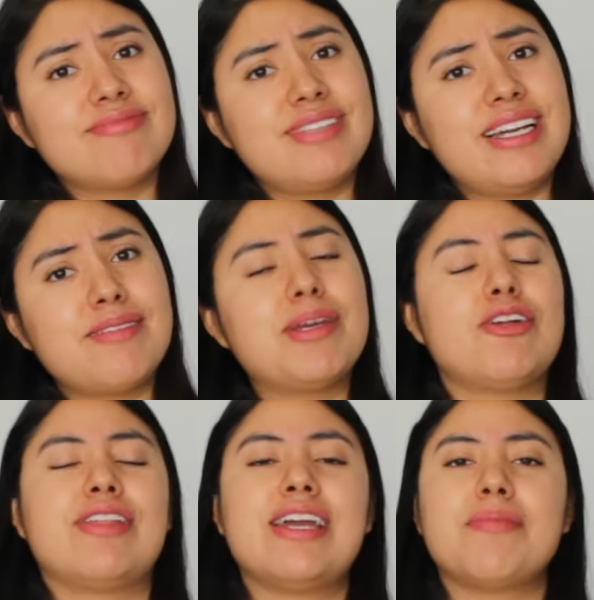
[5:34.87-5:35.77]

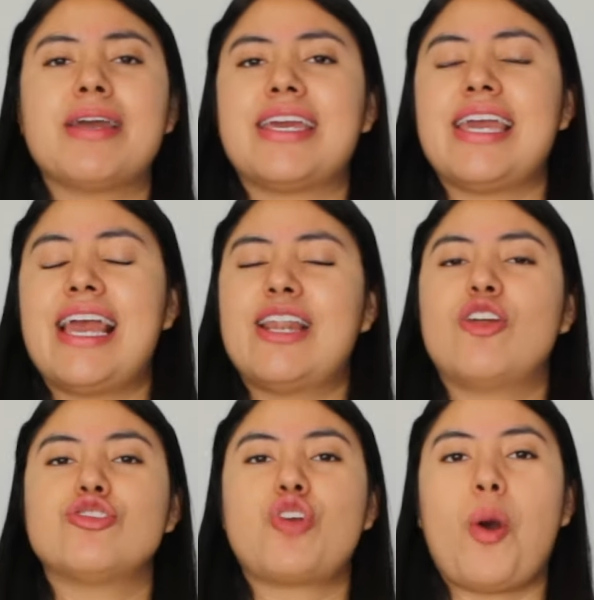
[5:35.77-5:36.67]
Díganmelo, déjenme aquí en
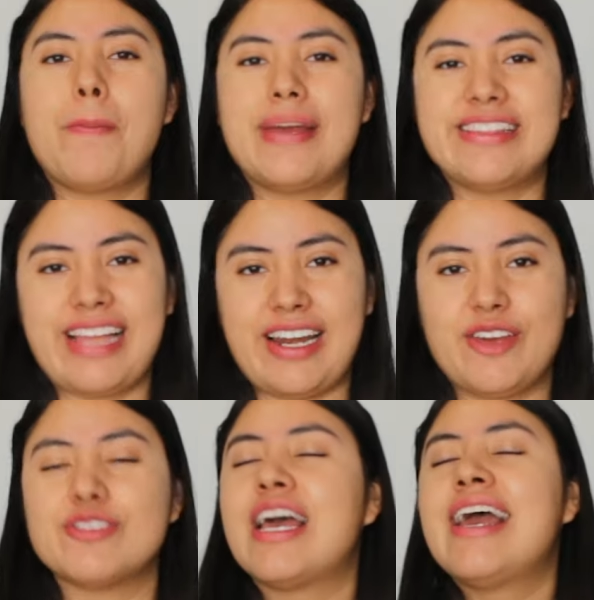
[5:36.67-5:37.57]
los
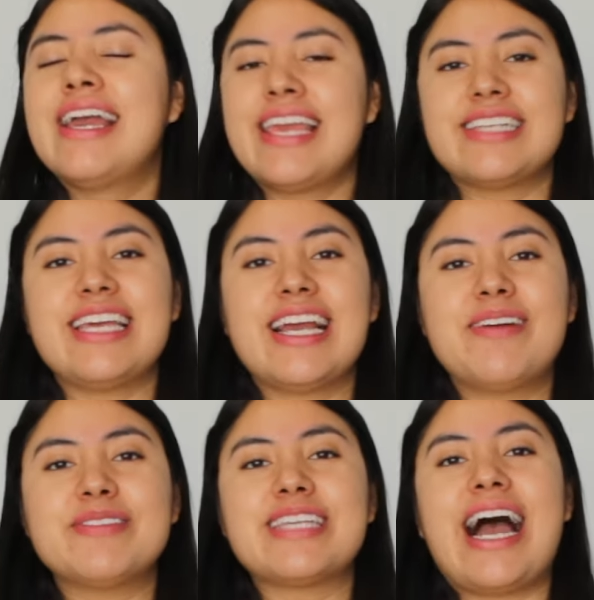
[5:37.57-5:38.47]
comentarios. Y así
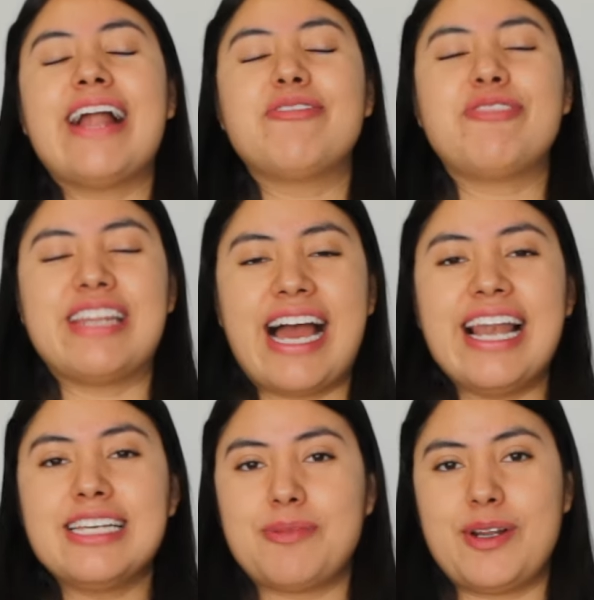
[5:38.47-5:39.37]
llegamos al
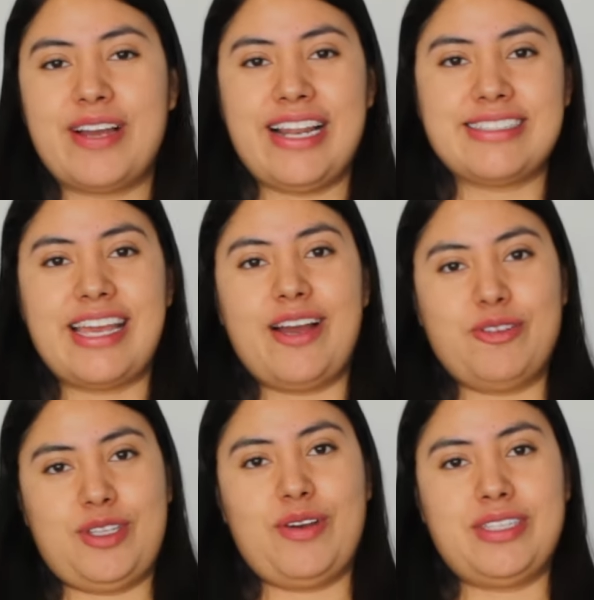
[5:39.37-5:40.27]
final, espero que les haya
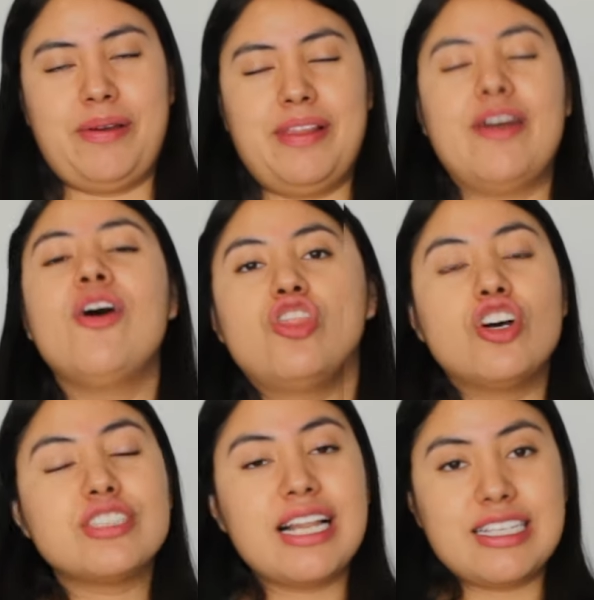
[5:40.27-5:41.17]
gustado este video.
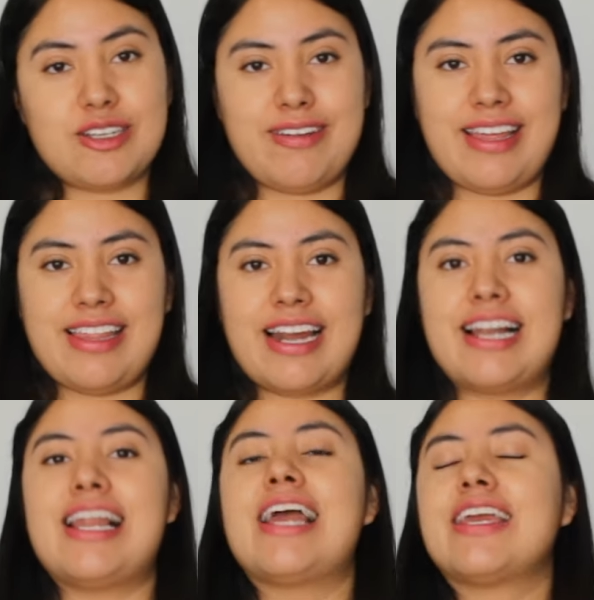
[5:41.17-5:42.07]
No se les olvide
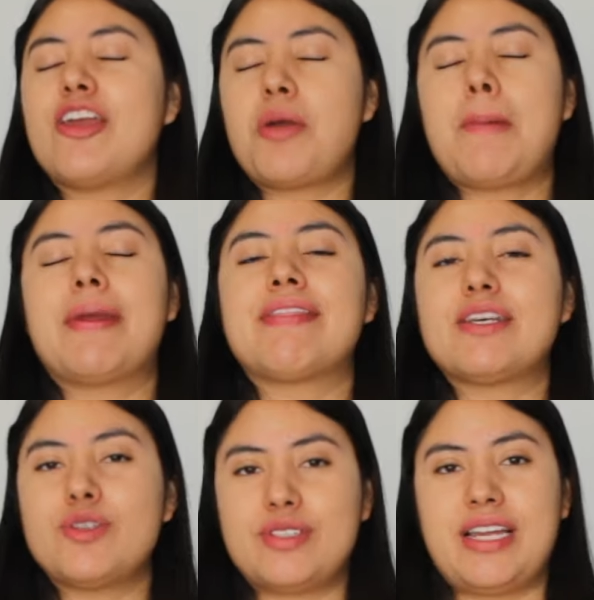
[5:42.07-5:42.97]
darle like y
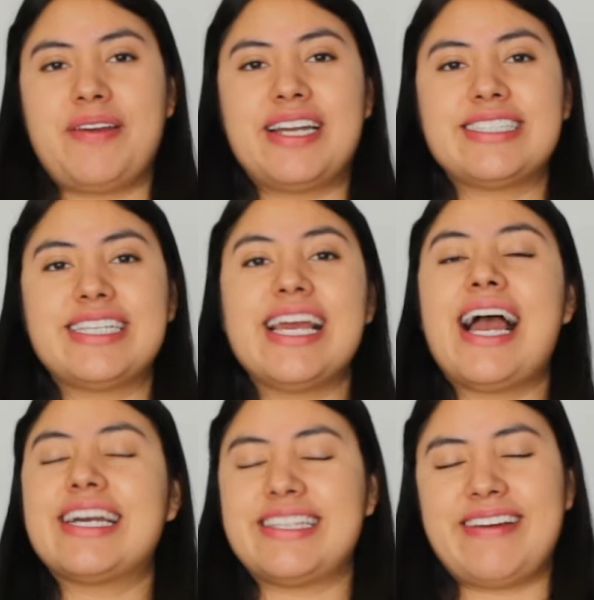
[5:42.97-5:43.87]
obviamente suscribirse,
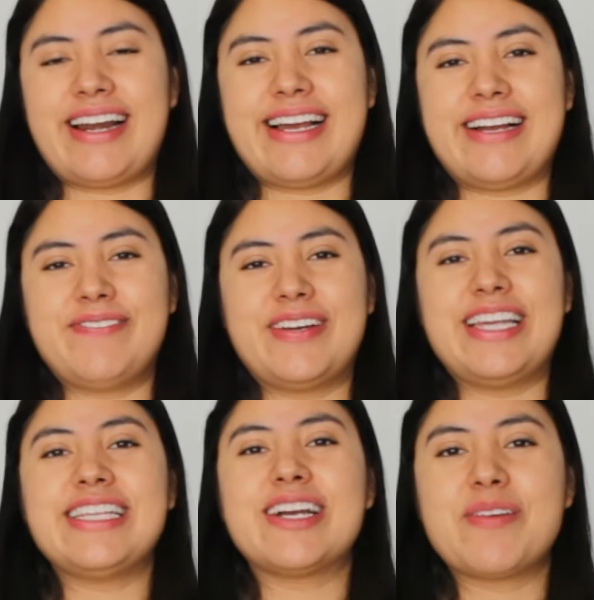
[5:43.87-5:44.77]
activar la
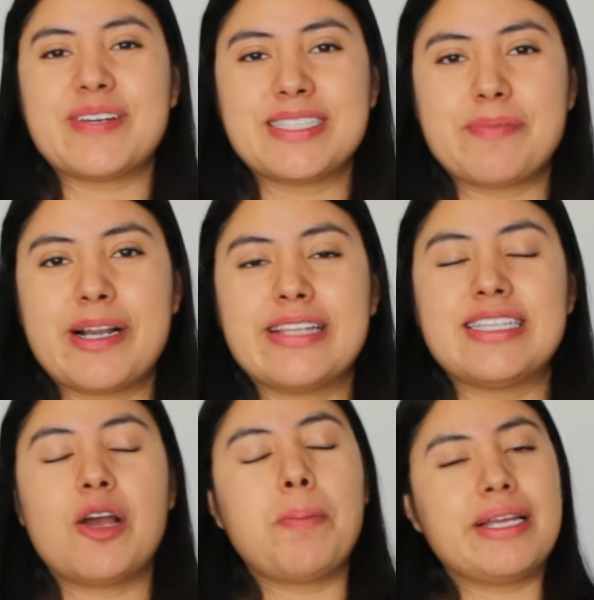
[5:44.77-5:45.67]
campanita y como siempre les
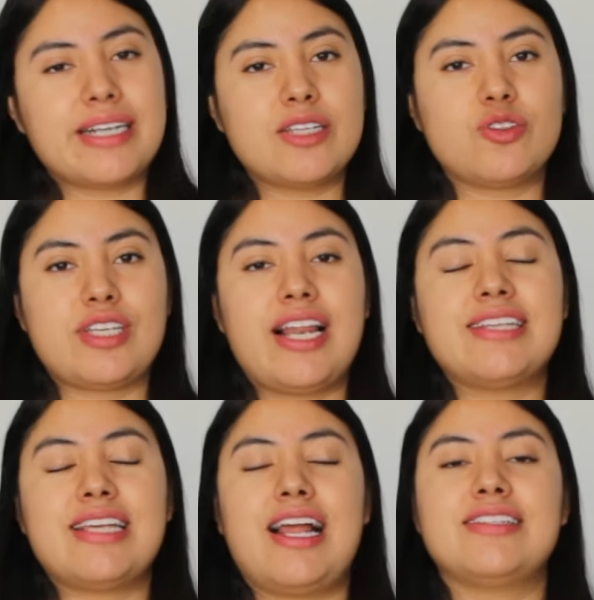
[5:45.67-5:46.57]
digo, mis redes
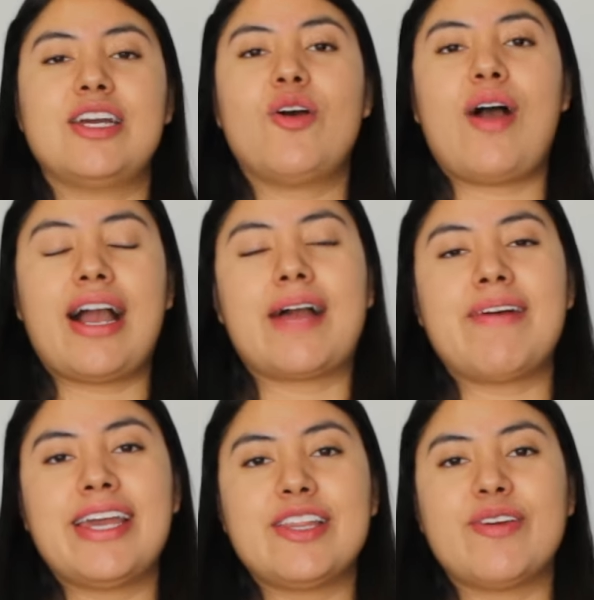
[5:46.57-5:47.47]
sociales se las dejo acá
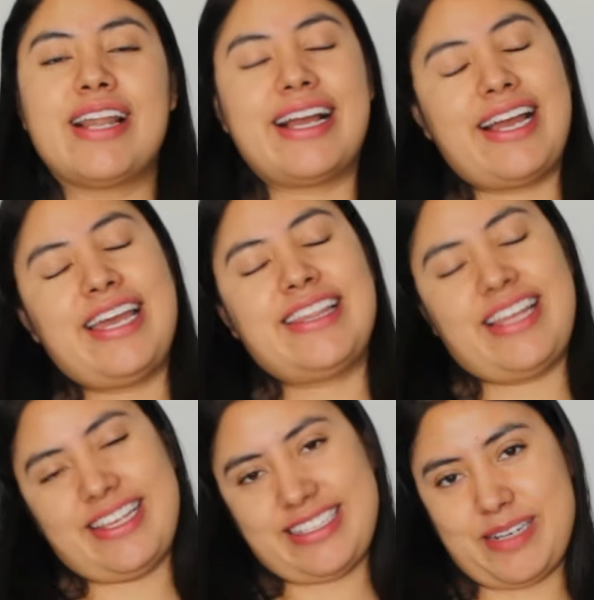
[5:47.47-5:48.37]
abajito en la
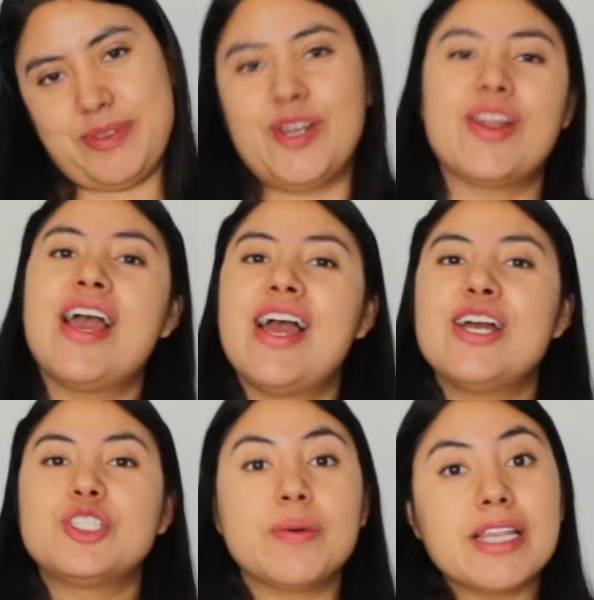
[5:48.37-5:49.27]
cajita de descripción.
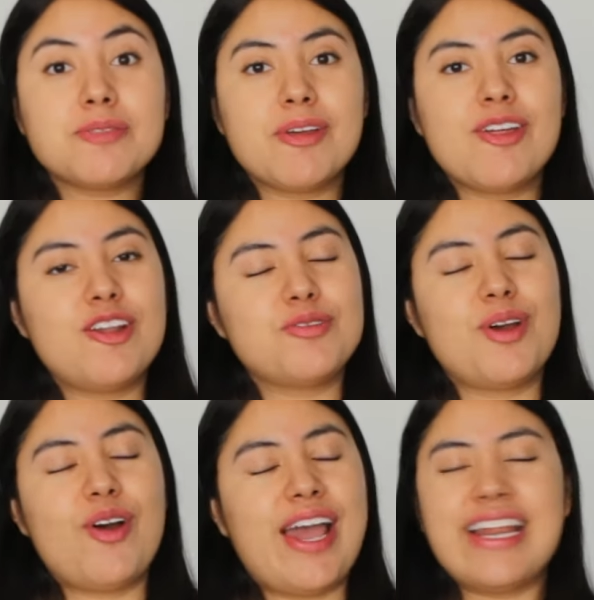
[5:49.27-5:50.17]
Yo me despido y les
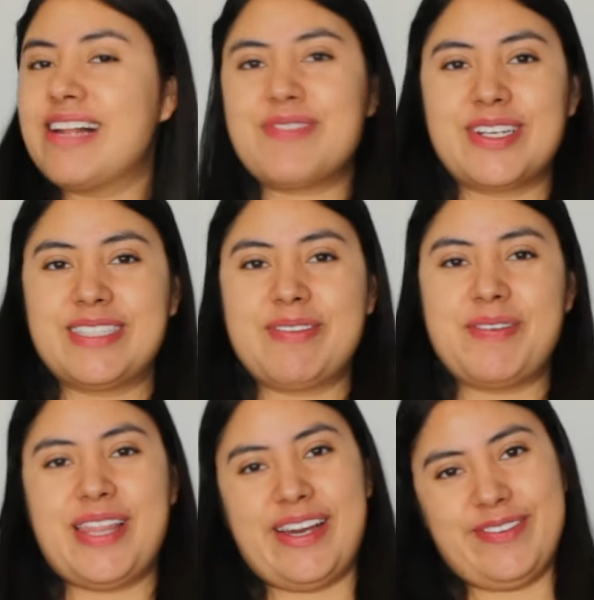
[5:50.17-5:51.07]
veo en el
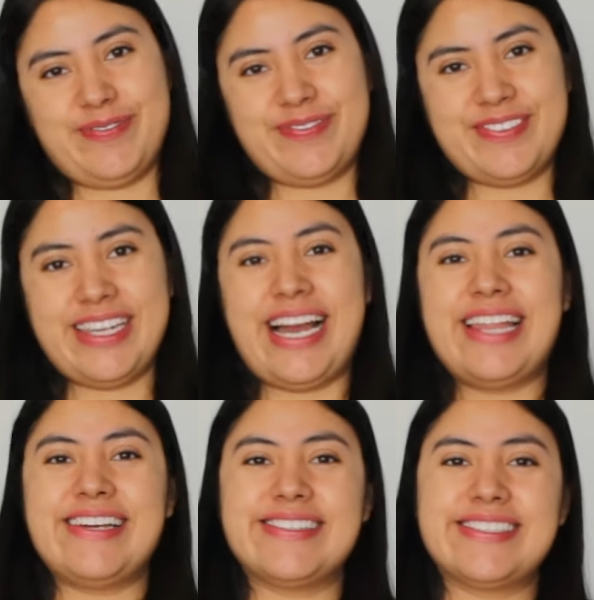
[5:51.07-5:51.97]
próximo video.
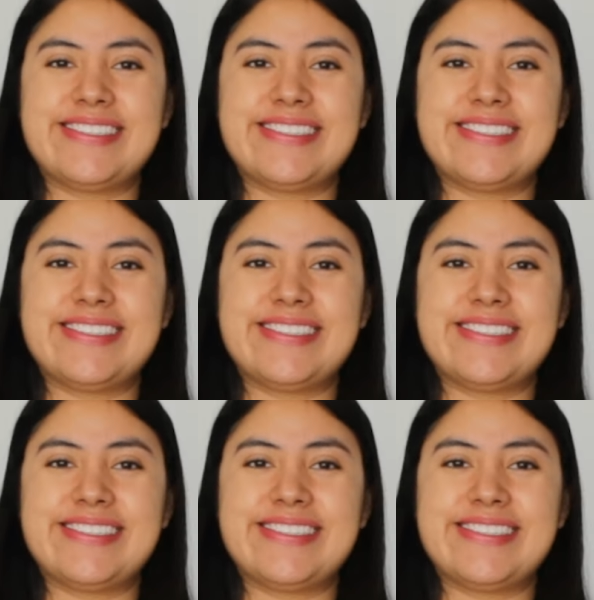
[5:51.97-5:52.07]
Adiós.